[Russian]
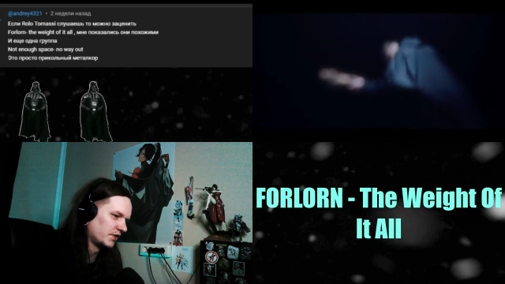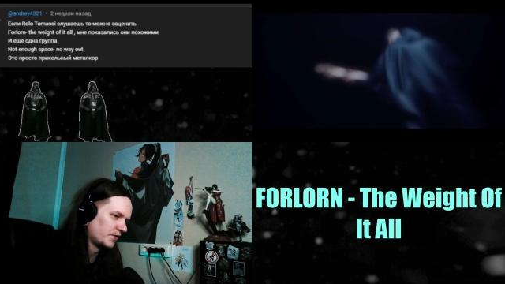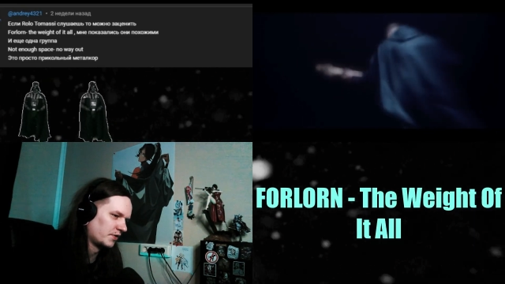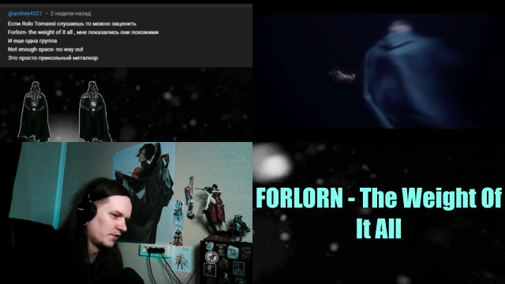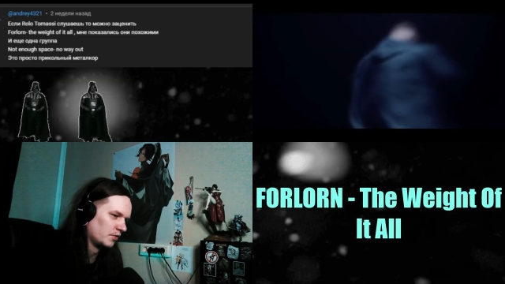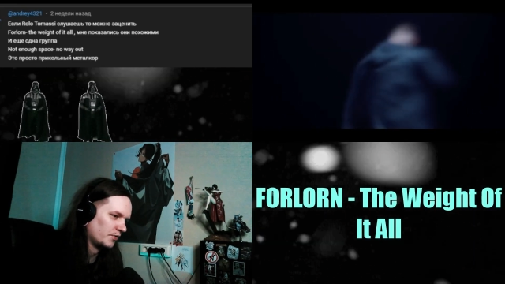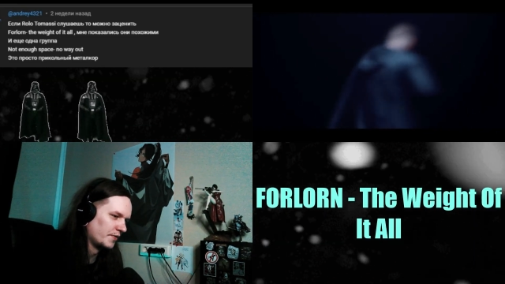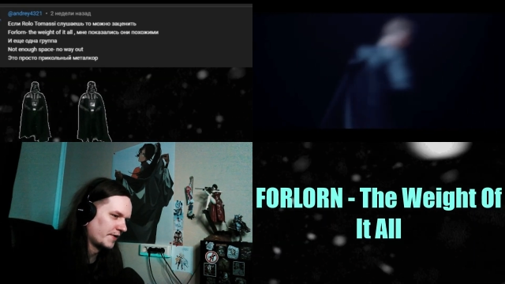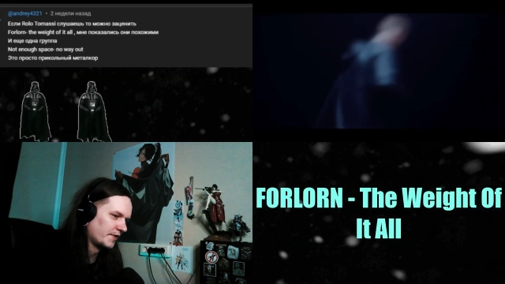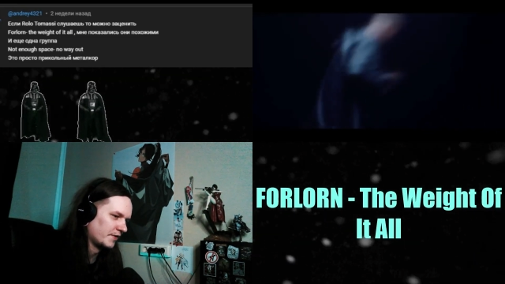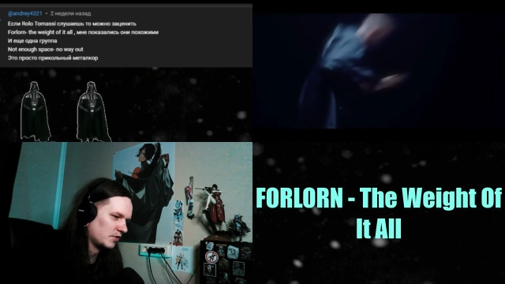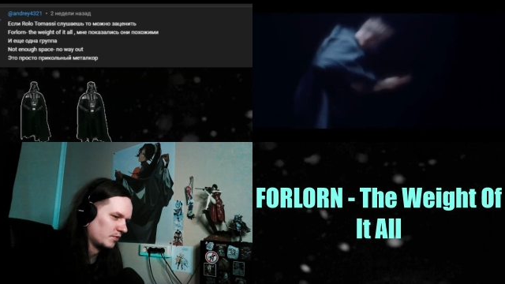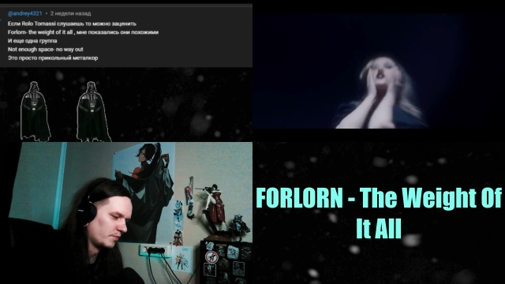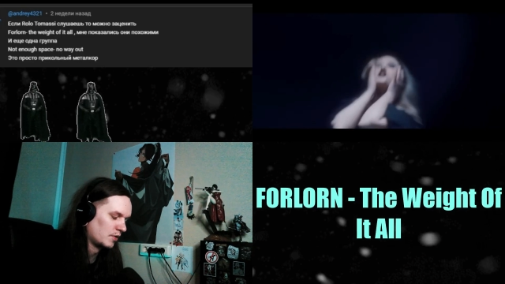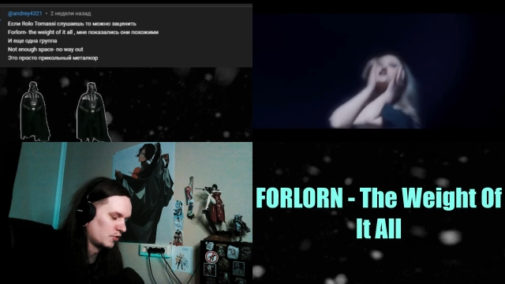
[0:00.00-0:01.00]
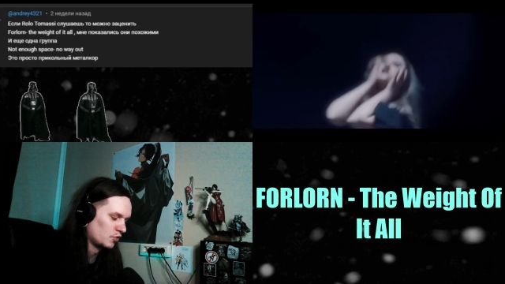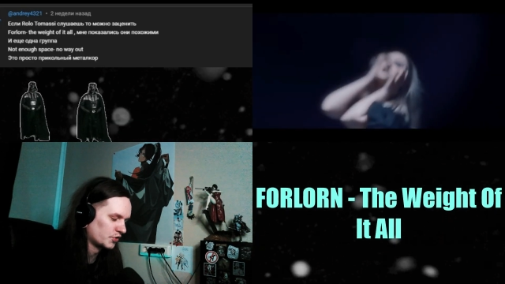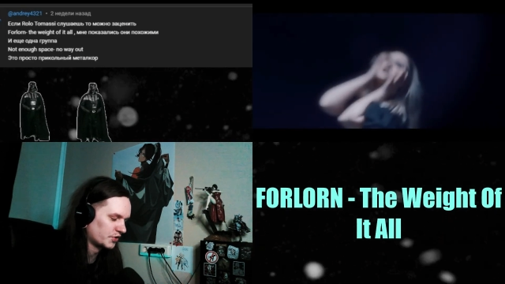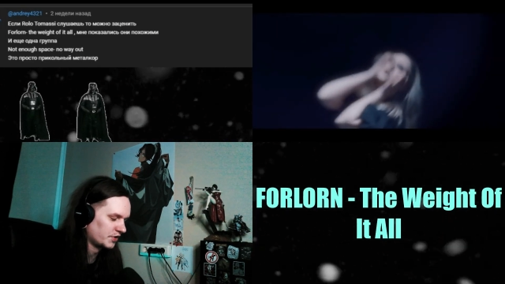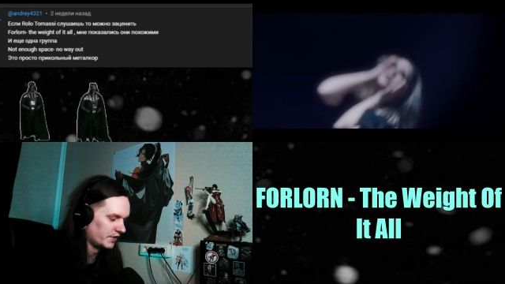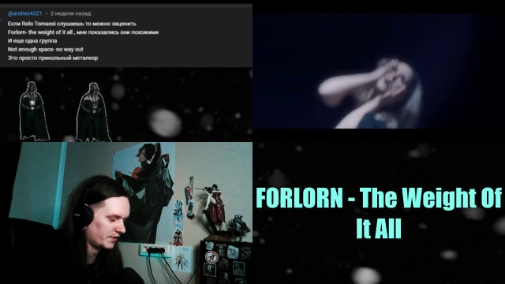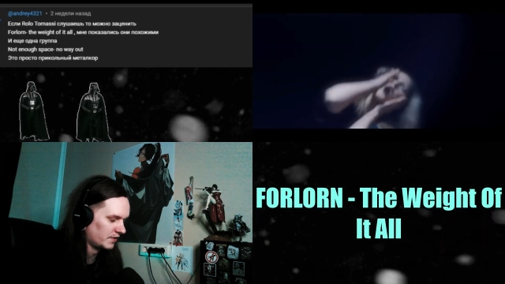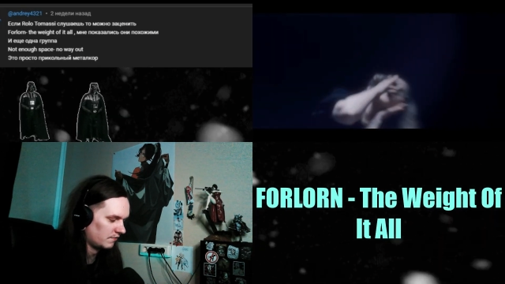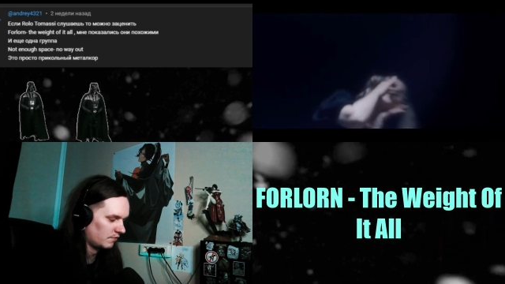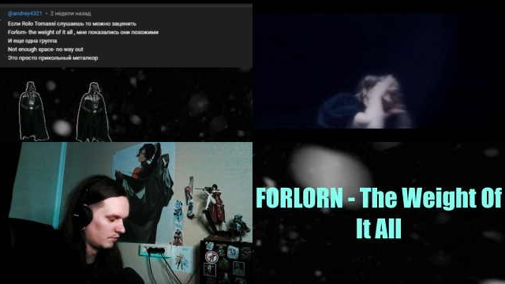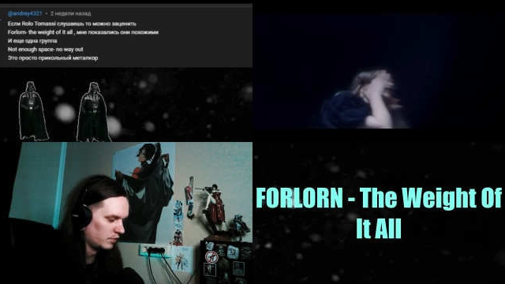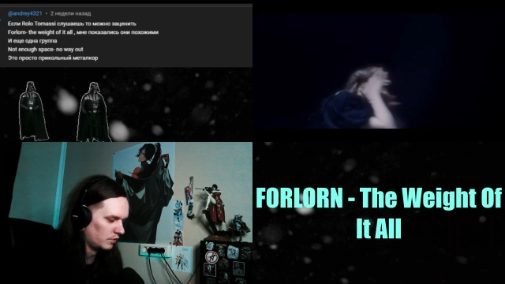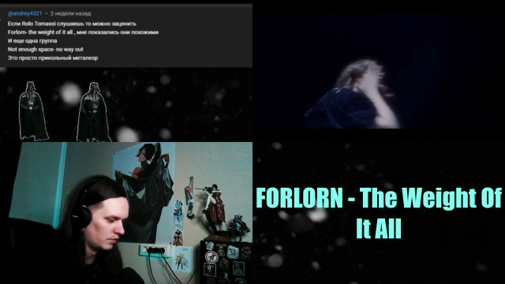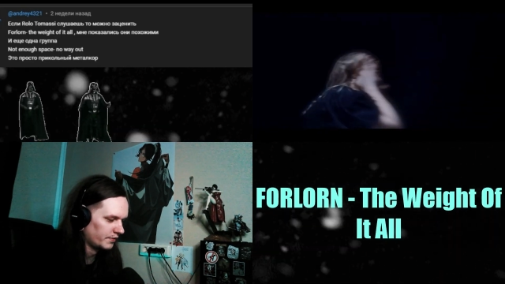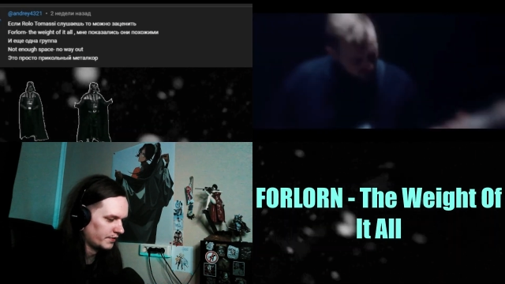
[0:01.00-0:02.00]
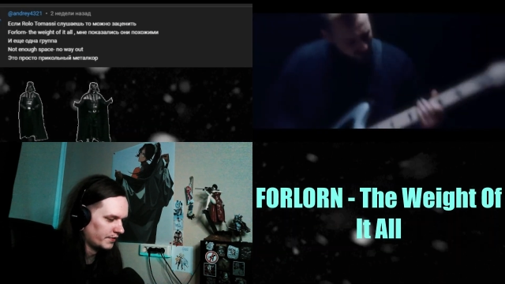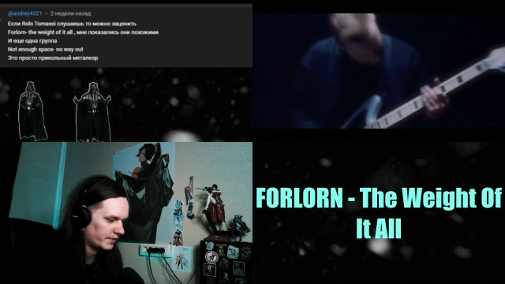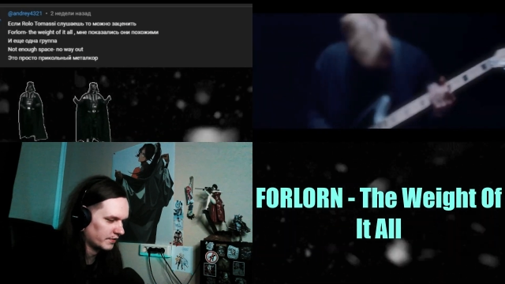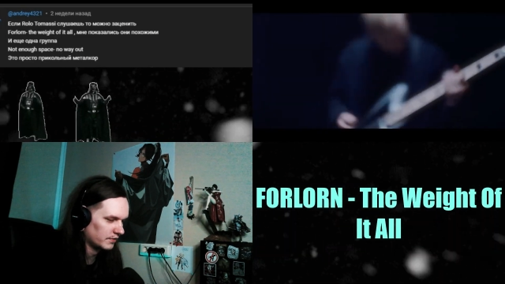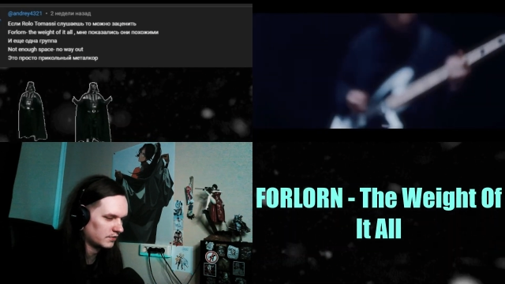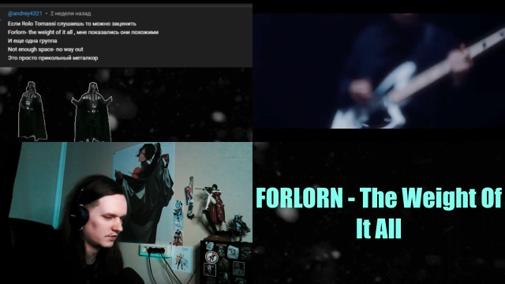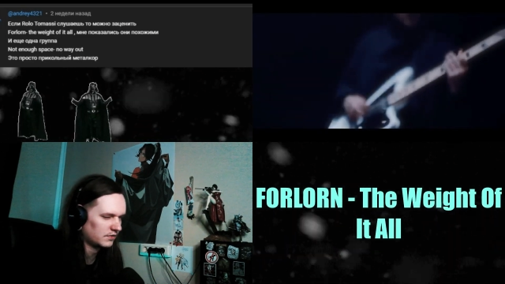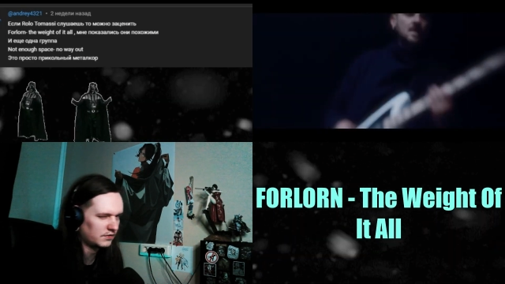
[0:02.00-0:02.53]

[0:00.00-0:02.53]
который ударник, он похож на одного блогера,